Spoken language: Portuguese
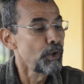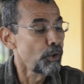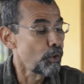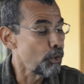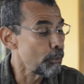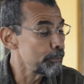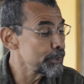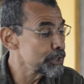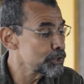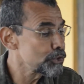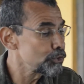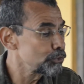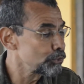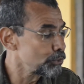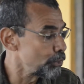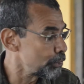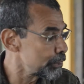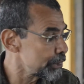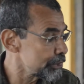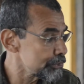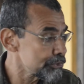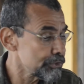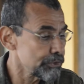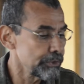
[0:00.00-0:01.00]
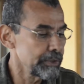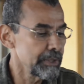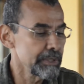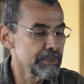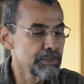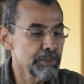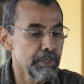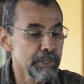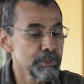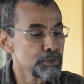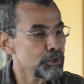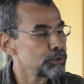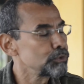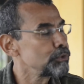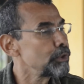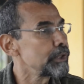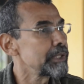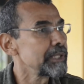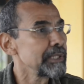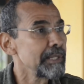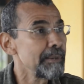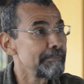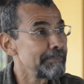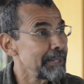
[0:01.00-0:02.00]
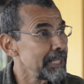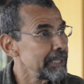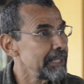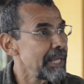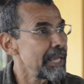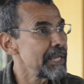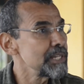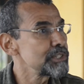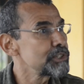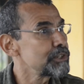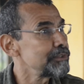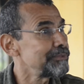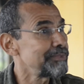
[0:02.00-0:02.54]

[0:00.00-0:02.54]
como editor, eu sou editor independente,